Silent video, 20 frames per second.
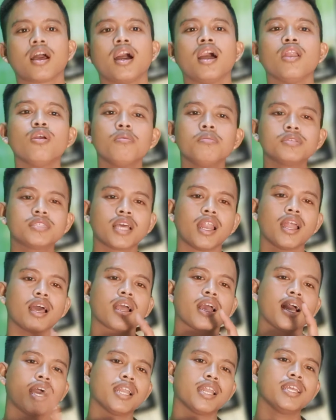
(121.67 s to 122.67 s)
kalau
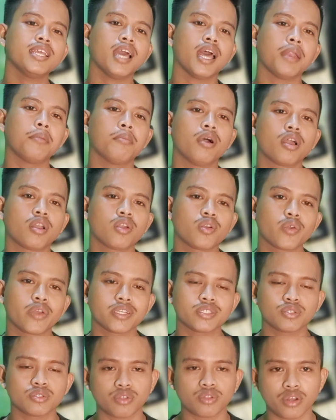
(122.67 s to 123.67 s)
misalnya kalian mau
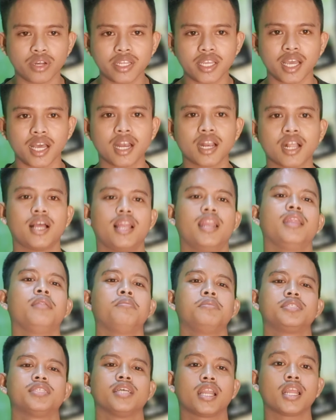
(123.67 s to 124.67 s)
request tutorial,
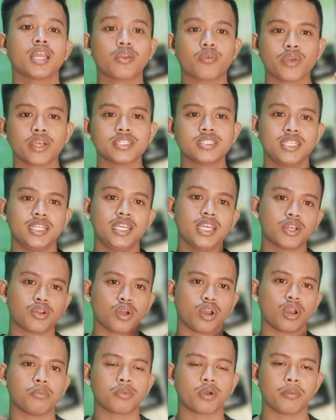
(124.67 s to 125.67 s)
kalian bisa request di
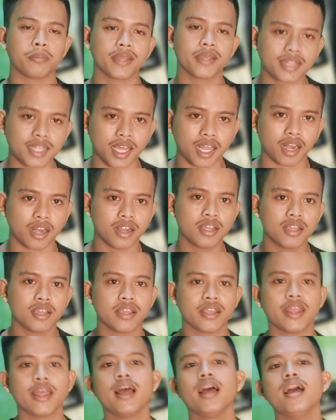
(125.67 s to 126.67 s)
kolom komentar
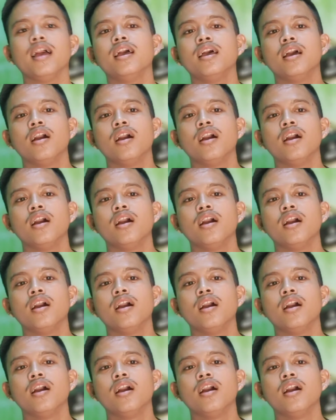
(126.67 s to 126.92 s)
ya.